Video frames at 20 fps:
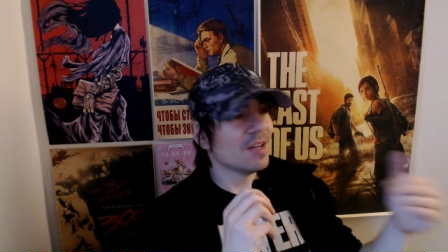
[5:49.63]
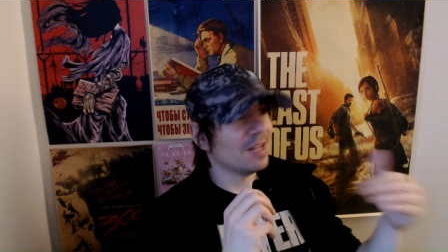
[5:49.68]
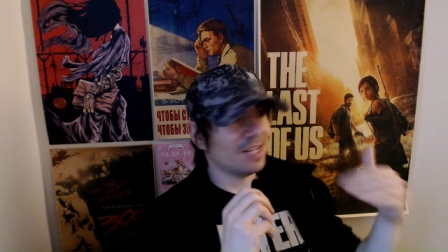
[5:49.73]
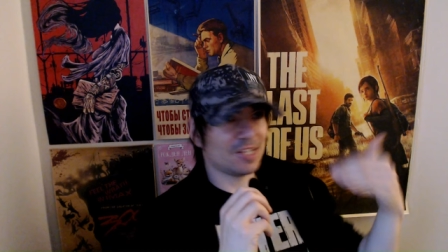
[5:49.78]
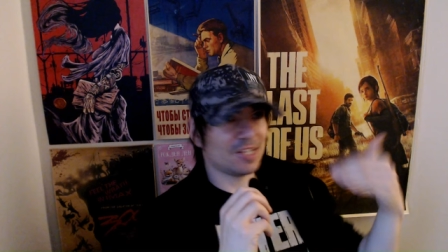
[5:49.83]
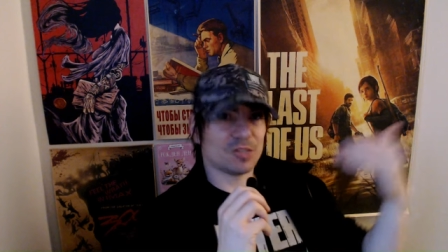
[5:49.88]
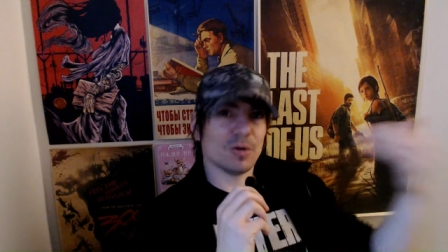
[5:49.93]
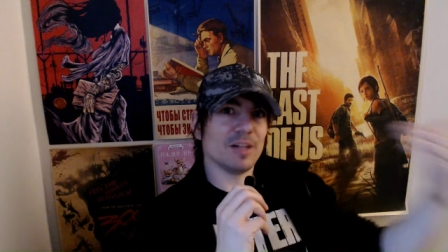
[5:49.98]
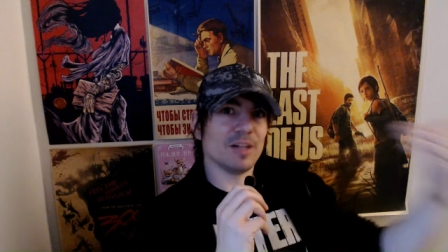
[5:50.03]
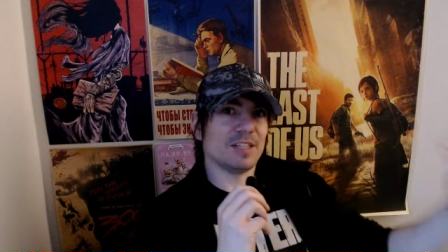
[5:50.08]

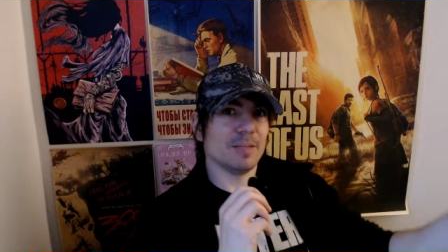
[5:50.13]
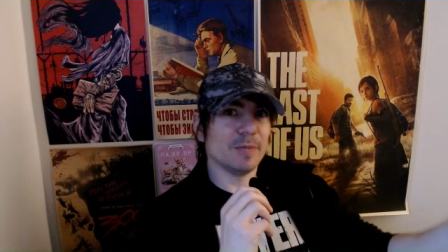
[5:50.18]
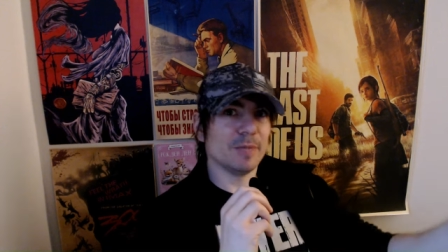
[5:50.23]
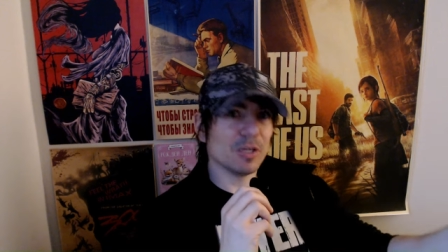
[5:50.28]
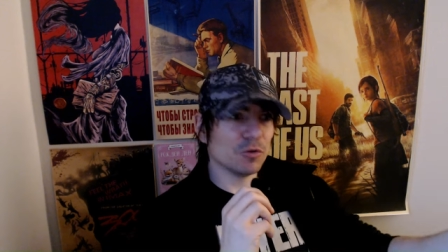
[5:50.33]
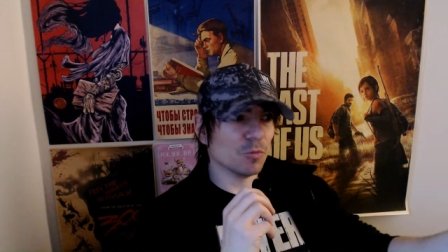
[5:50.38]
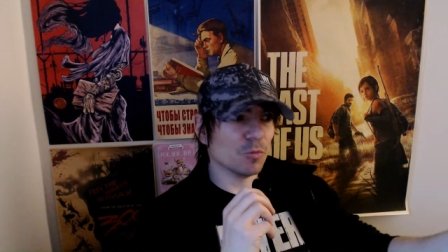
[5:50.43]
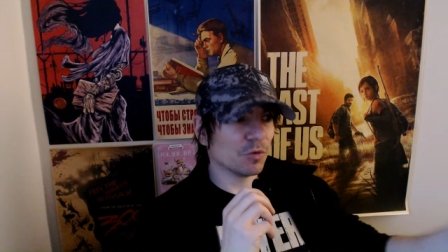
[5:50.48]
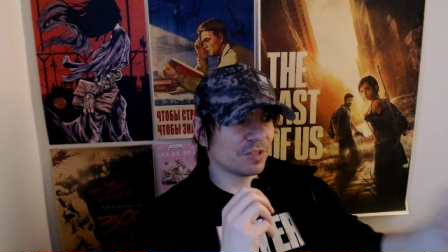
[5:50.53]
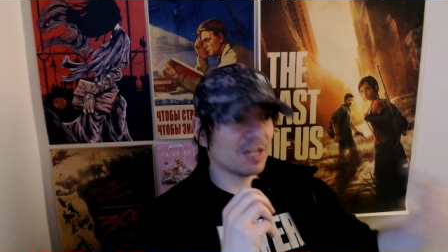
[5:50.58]
Et ça aurait été
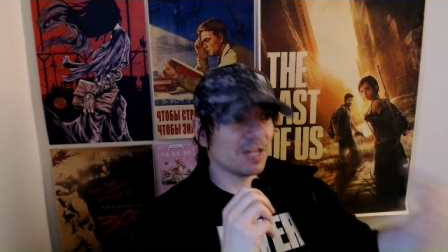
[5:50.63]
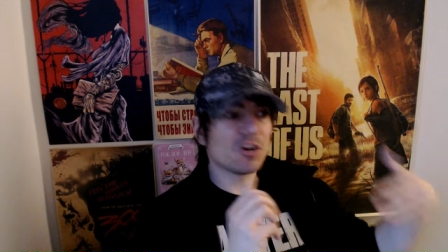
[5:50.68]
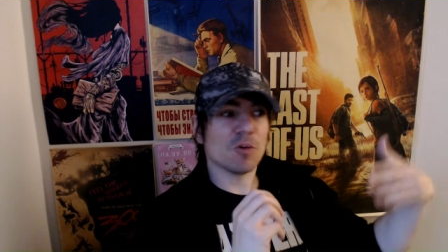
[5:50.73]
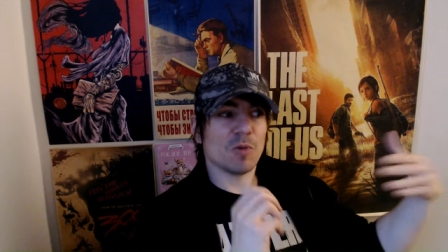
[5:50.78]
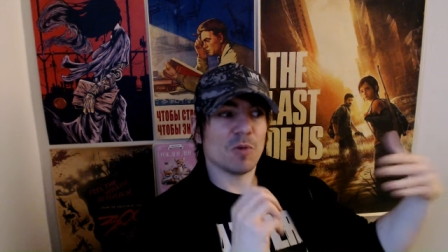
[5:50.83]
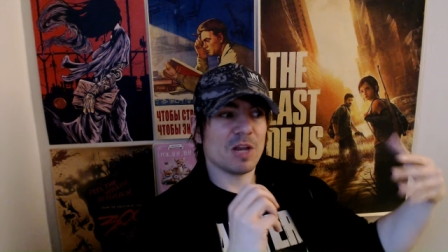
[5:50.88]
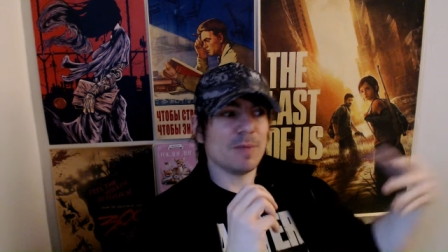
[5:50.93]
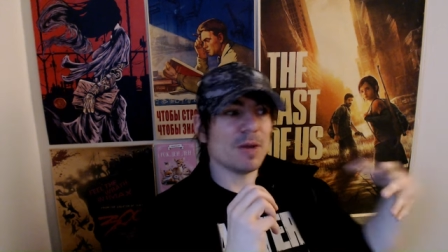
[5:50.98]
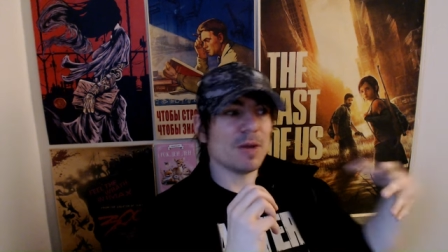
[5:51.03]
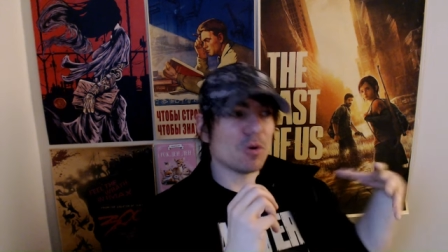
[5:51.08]
bien de montrer
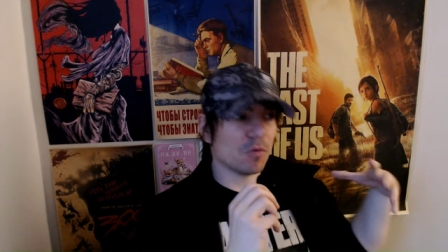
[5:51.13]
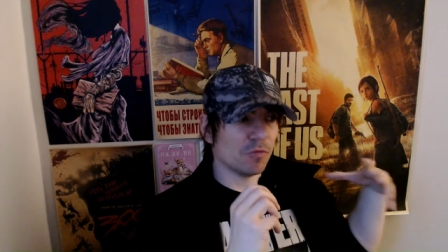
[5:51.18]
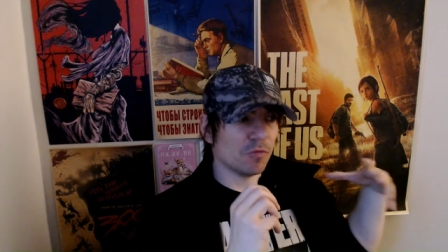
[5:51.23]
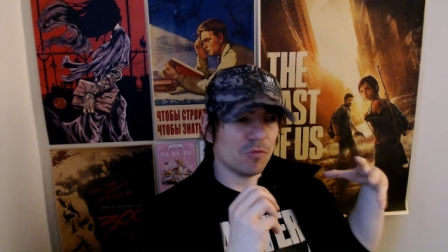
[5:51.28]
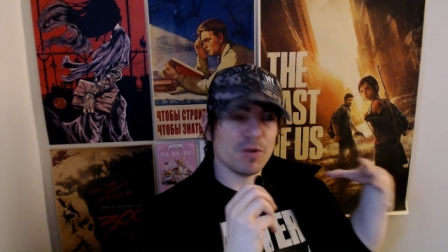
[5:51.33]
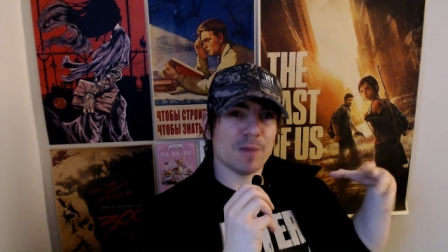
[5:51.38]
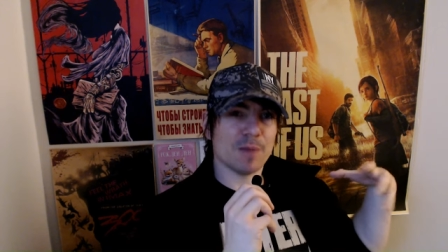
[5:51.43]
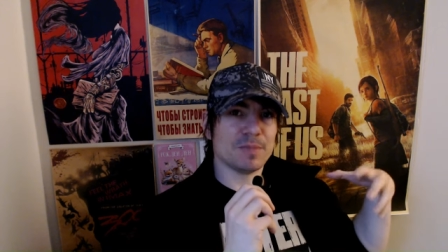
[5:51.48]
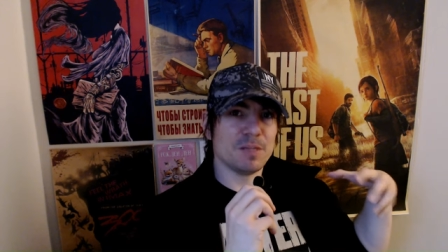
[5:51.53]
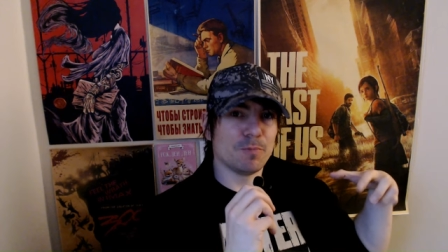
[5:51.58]
comment les mecs ont
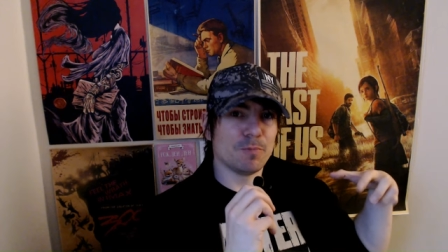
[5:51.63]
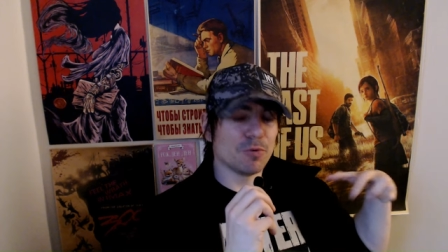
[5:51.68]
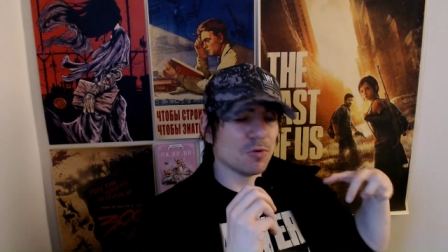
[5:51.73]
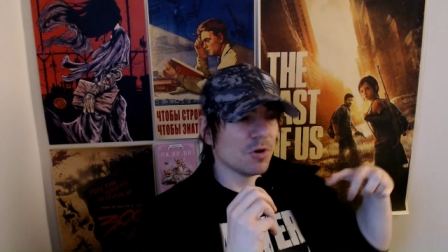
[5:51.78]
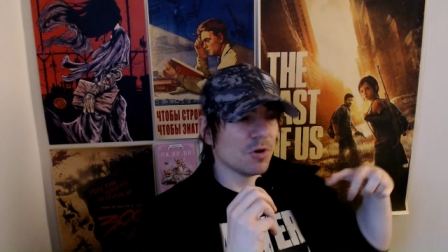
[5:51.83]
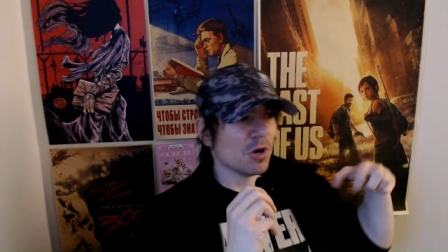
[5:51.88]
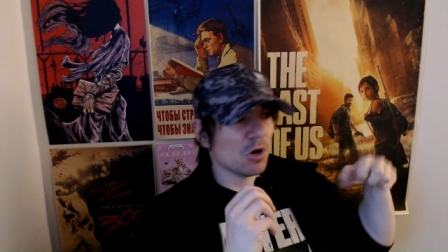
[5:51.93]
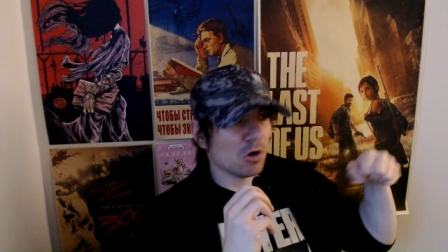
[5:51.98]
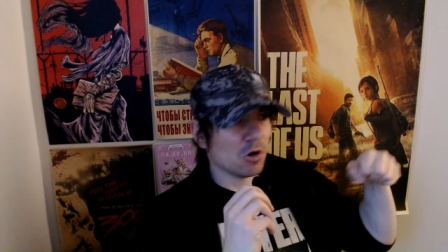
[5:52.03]
voulu un petit peu,